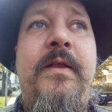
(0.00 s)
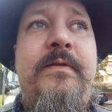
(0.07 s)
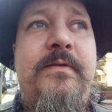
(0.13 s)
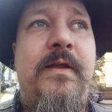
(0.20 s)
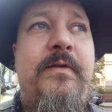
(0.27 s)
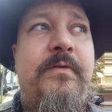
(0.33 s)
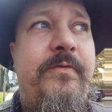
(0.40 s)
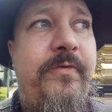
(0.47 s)

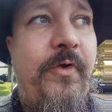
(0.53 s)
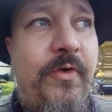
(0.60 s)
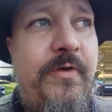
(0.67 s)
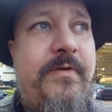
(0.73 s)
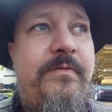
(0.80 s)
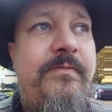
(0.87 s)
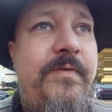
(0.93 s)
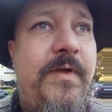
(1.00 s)
dann
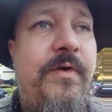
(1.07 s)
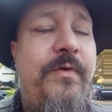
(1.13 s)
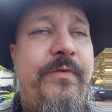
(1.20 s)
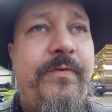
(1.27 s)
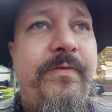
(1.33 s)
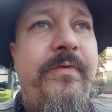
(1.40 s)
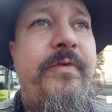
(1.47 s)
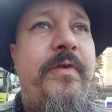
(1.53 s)
sollten wir
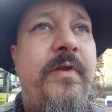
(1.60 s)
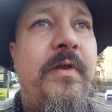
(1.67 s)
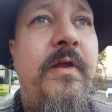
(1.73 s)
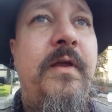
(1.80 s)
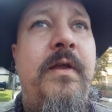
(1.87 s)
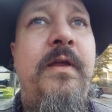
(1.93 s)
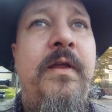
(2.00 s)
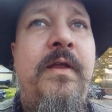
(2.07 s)
uns
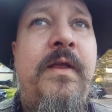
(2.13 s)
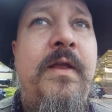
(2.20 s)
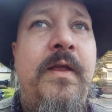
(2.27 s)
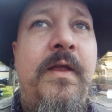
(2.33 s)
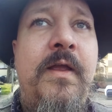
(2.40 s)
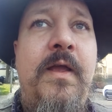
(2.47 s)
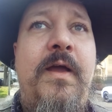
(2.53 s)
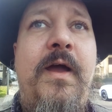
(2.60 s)

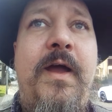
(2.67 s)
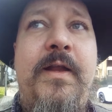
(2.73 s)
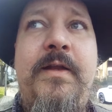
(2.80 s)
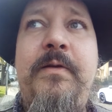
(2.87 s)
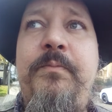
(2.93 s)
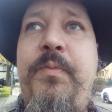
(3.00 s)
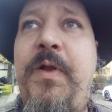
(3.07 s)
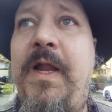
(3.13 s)

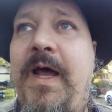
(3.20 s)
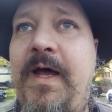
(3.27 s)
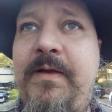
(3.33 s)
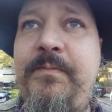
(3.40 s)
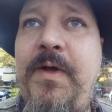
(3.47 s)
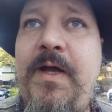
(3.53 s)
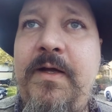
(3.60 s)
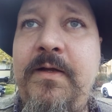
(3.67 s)
einen Plan
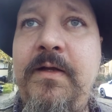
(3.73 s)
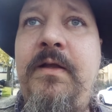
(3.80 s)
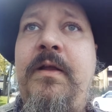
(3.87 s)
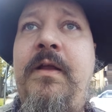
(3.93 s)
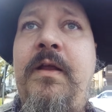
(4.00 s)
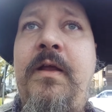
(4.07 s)
machen,